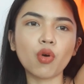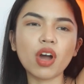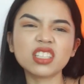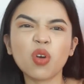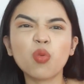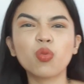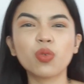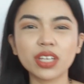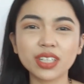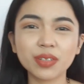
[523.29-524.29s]
Mukha siyang
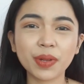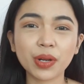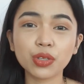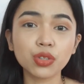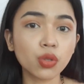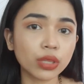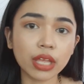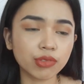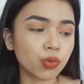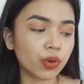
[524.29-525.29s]
weird, pero you don't
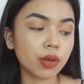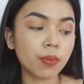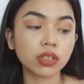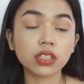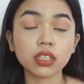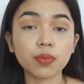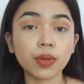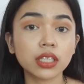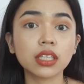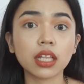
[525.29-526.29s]
have to worry about it kasi
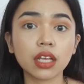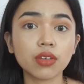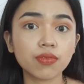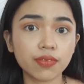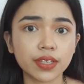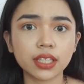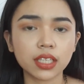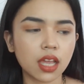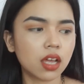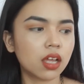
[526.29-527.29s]
maganda talaga yung fit
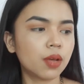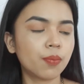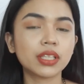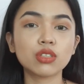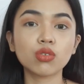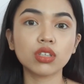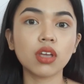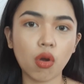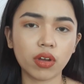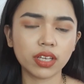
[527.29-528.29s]
niya. Pag nasuot
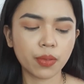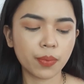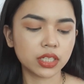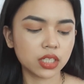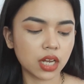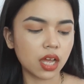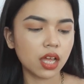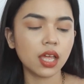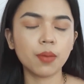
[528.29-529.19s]
niya, okay naman siya.